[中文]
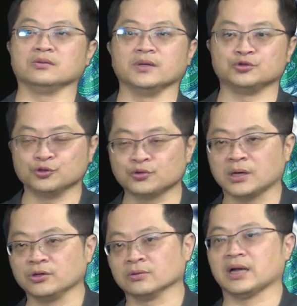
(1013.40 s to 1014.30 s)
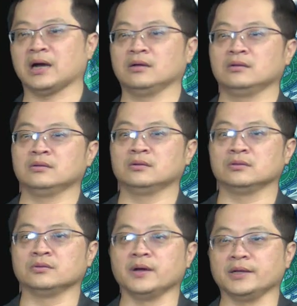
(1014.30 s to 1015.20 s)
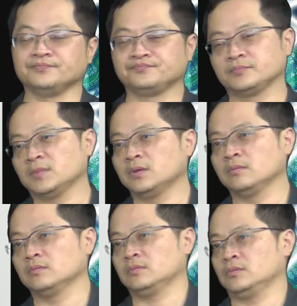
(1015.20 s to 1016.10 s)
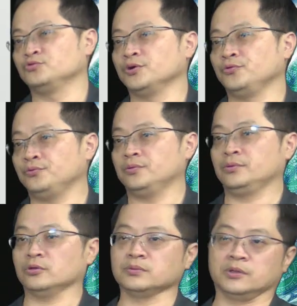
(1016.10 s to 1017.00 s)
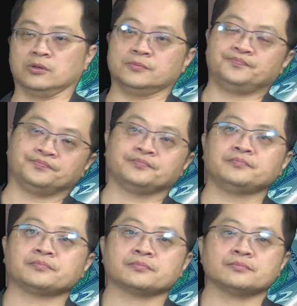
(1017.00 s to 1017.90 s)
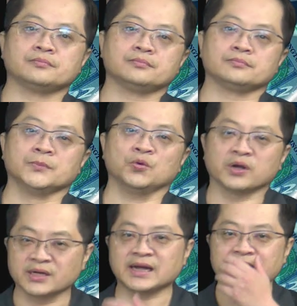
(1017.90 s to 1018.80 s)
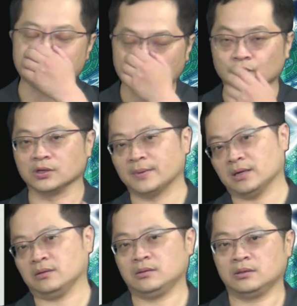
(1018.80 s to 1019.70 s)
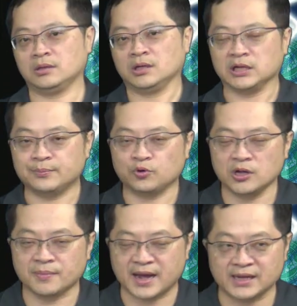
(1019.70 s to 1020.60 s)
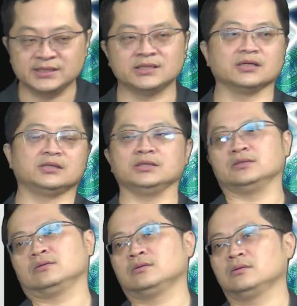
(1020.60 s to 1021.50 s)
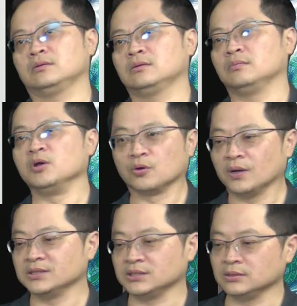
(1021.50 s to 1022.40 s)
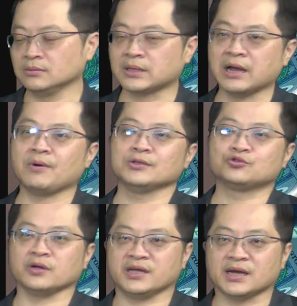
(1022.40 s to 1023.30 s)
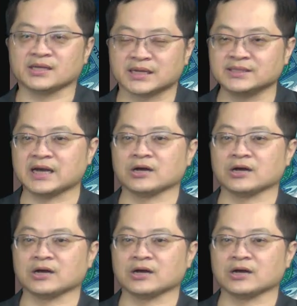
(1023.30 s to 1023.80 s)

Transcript: 对不对？群创、友达，对不对？瑞昱，投资朋友，我也跟大家讲过了嘛，你不会买 IC 设计。没有关系，台湾最厉害的三家